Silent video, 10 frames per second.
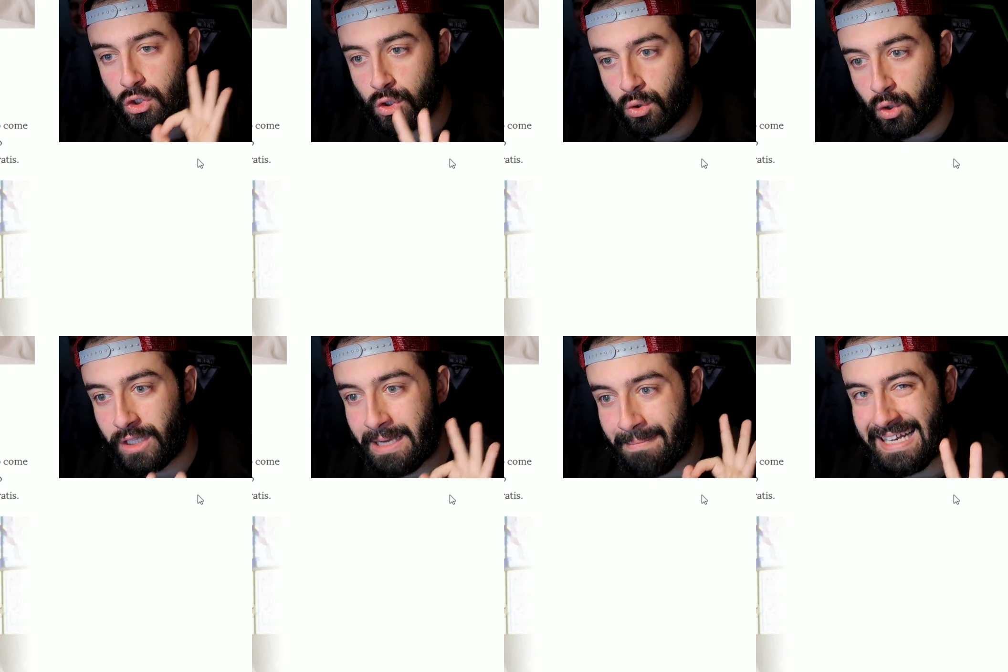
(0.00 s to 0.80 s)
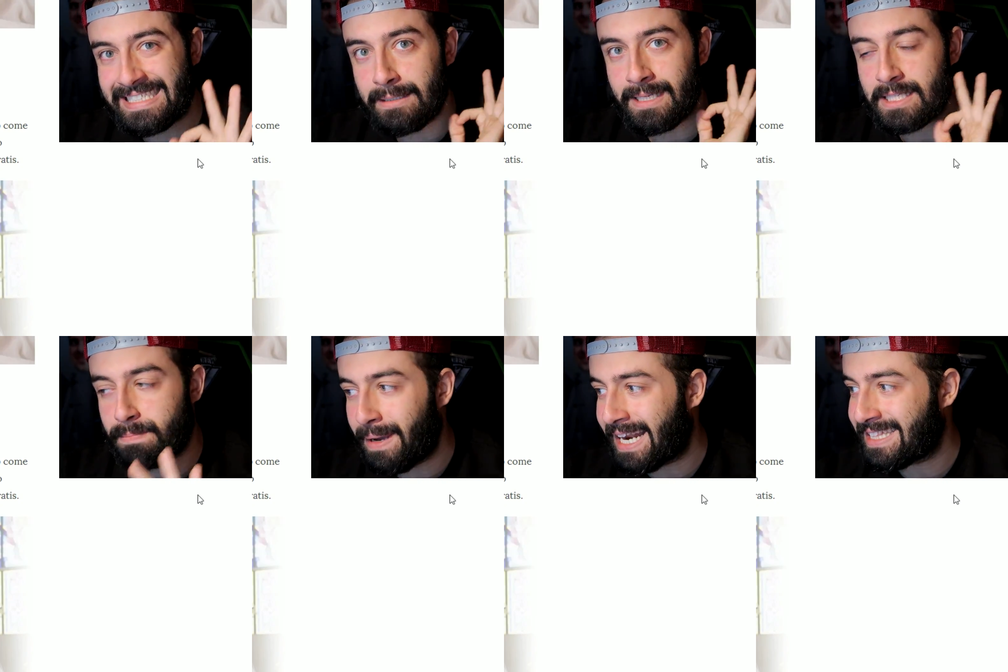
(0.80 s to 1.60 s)
Io sono sono uno dei massimi
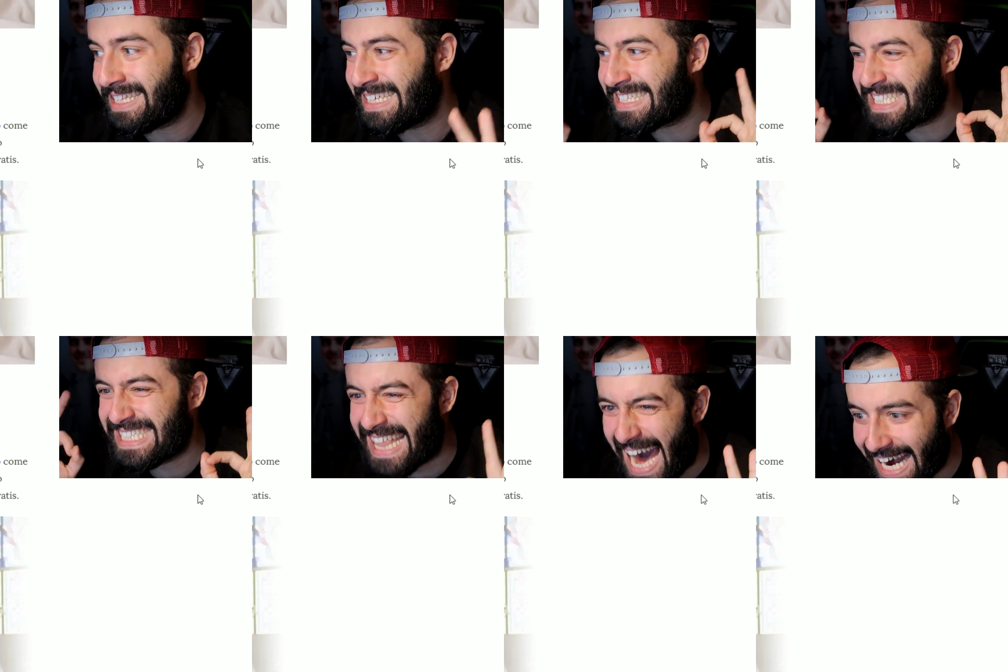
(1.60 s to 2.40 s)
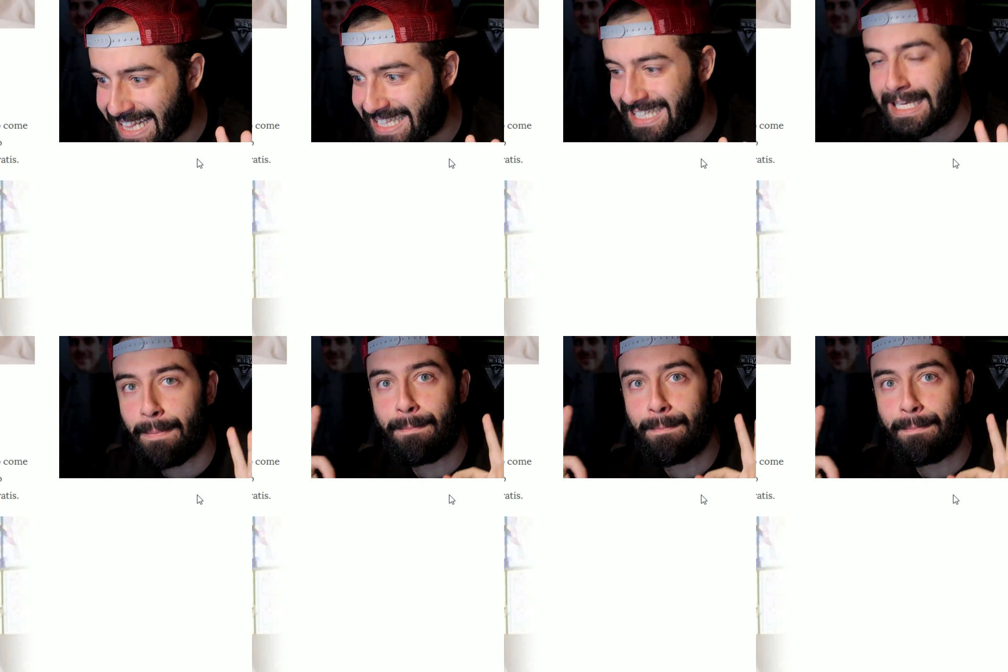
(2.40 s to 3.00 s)
esperti di start di